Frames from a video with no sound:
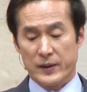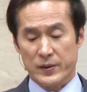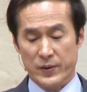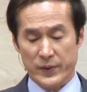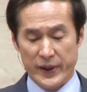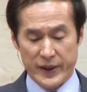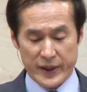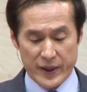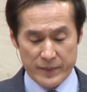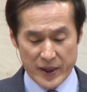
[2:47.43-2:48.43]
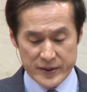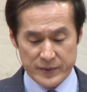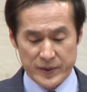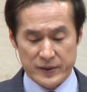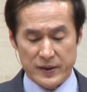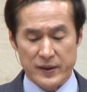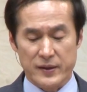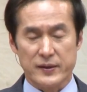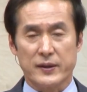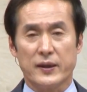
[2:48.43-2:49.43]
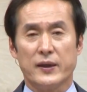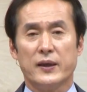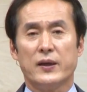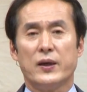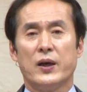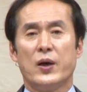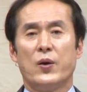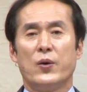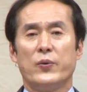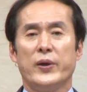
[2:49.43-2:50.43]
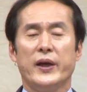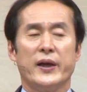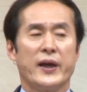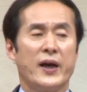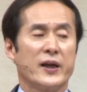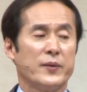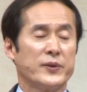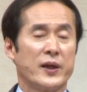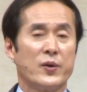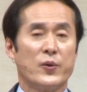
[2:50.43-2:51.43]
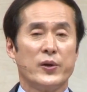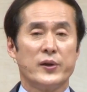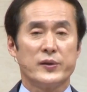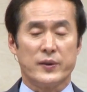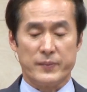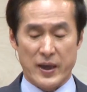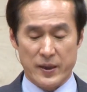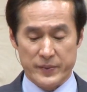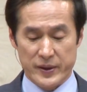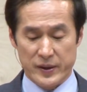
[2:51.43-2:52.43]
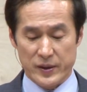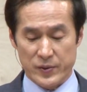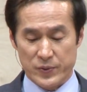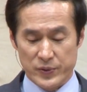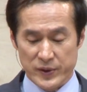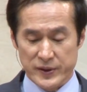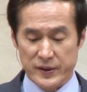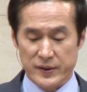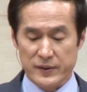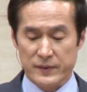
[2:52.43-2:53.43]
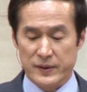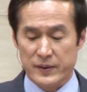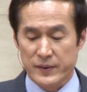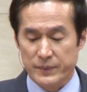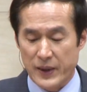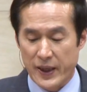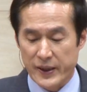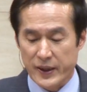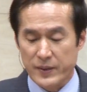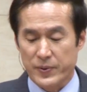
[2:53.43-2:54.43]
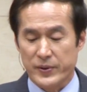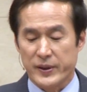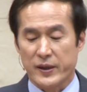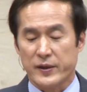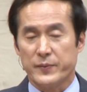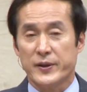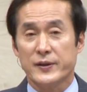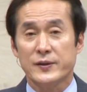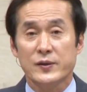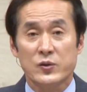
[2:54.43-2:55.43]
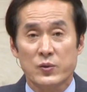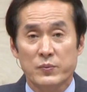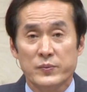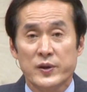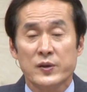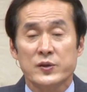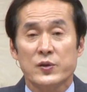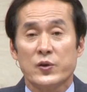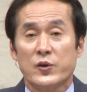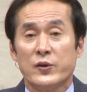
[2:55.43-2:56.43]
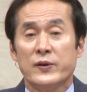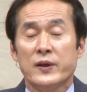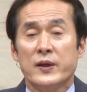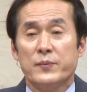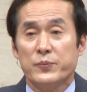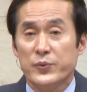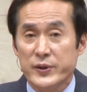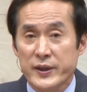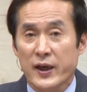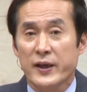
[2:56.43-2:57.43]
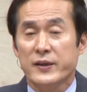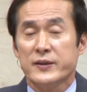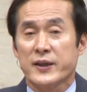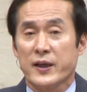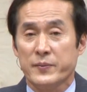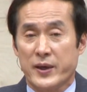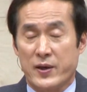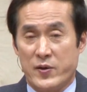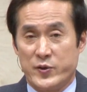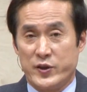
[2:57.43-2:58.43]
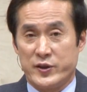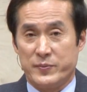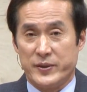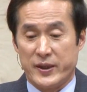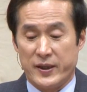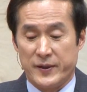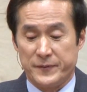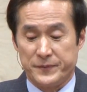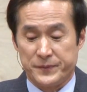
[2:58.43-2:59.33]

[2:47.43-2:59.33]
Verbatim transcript: 또 회개의 말씀이 들리는데 회개하기보다는 오히려 더 마음이 굳어지는 반응이 보인다 그러면은 좀 영적으로는 문제가 있는 사람이라고 할 수 있습니다.